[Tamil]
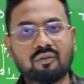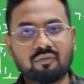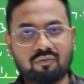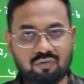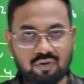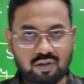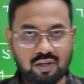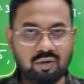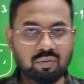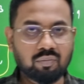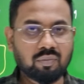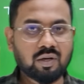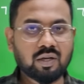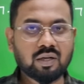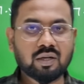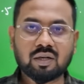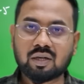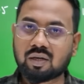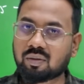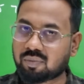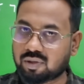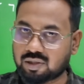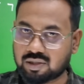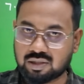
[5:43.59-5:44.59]
ஃபைவ்
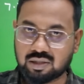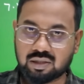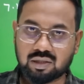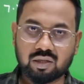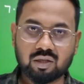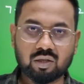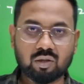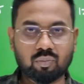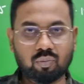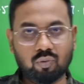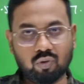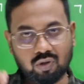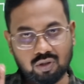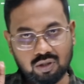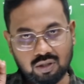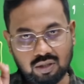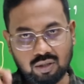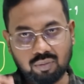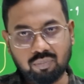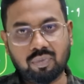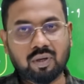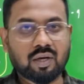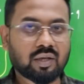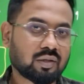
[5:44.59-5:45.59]
மார்க்கு நான் மஞ்சள் கலரில்
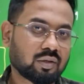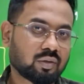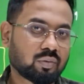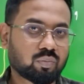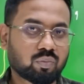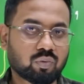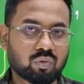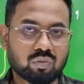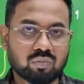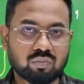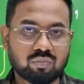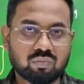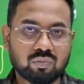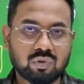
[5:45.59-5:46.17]
போட்டதெல்லாம் பார்த்துருப்போம்